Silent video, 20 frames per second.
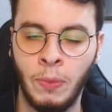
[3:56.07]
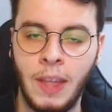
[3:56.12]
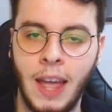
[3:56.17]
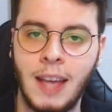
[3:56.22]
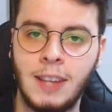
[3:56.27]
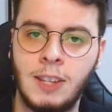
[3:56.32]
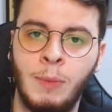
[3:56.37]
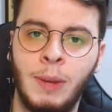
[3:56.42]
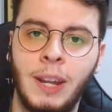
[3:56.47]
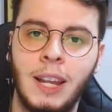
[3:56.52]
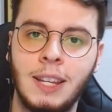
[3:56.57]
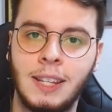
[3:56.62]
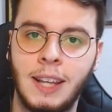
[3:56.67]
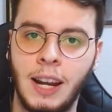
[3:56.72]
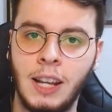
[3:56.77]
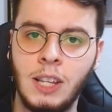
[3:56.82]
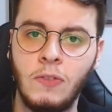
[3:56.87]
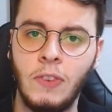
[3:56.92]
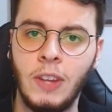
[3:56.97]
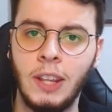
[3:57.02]
Essa é uma das
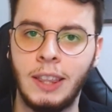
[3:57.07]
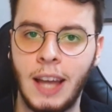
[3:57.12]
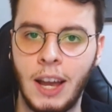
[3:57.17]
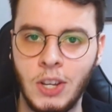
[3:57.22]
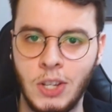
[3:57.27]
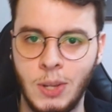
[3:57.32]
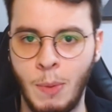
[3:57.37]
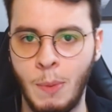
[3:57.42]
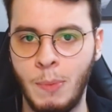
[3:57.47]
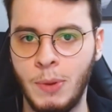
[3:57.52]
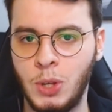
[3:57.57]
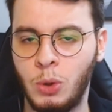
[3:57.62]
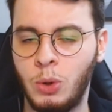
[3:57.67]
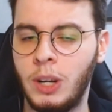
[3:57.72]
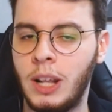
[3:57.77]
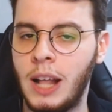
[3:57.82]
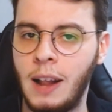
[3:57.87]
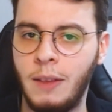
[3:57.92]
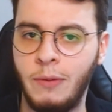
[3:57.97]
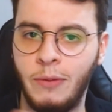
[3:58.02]
grandes vantagens da BB
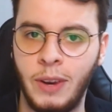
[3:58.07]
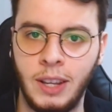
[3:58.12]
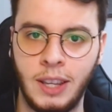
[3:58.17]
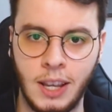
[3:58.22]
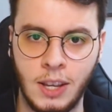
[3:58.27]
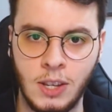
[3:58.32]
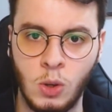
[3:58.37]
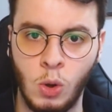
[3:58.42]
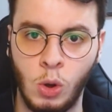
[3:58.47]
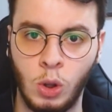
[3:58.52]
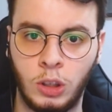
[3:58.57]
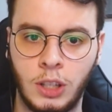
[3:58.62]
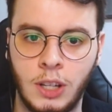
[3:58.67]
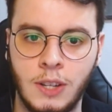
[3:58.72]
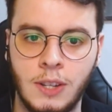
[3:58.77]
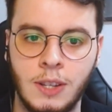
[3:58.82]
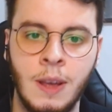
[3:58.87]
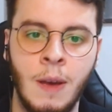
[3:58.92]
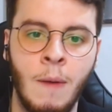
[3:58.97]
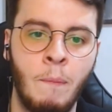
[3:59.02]
Seguridade frente às
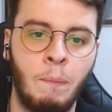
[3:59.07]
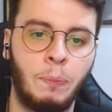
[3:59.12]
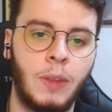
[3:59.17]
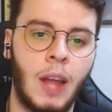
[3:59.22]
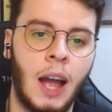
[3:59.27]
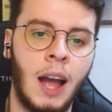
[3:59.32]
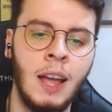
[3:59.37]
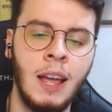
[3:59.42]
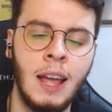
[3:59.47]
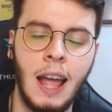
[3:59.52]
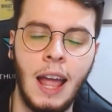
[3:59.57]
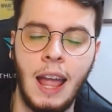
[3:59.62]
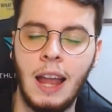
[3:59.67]
outras. Tá?